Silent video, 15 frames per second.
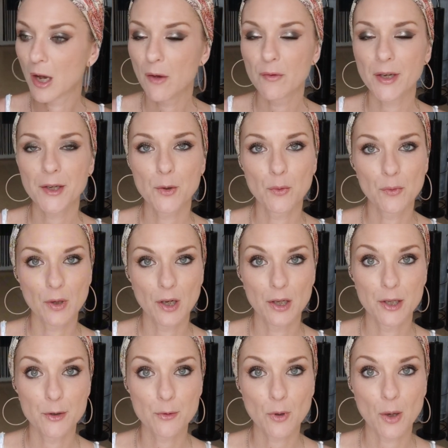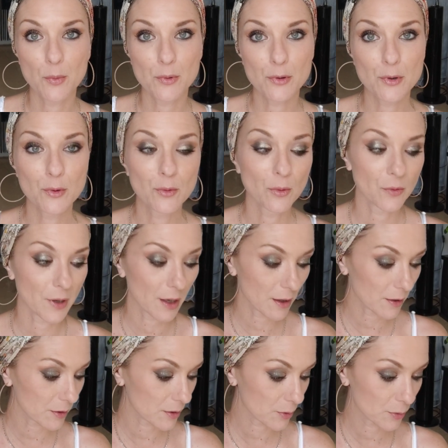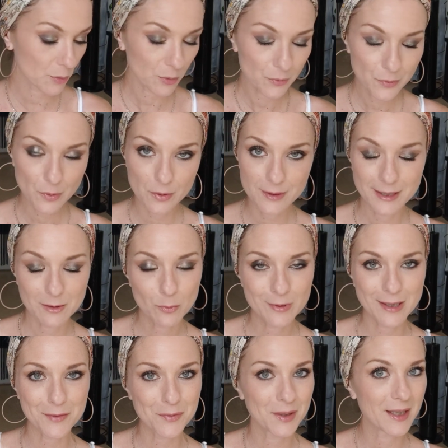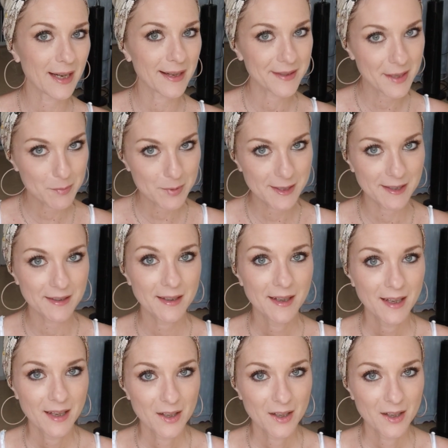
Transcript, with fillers: avec euh, voilà, les jours un peu chauds qu'on a, je trouve que c'est tout à fait adapté.